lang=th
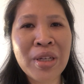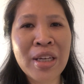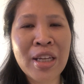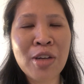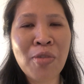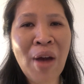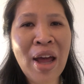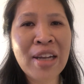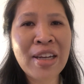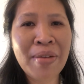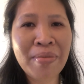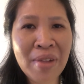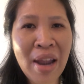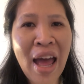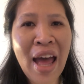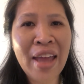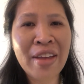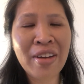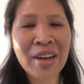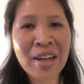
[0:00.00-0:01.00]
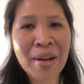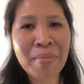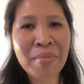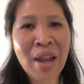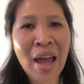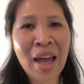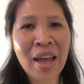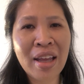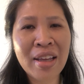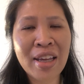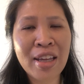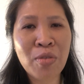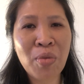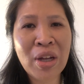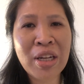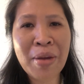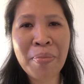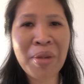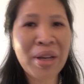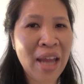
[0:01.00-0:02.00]
คิดว่าทำได้ก็ทำได้ถ้าคิดว่า
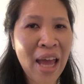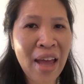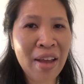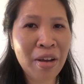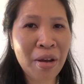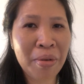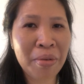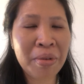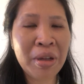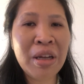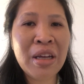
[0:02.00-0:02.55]
ทำไม่ได้ก็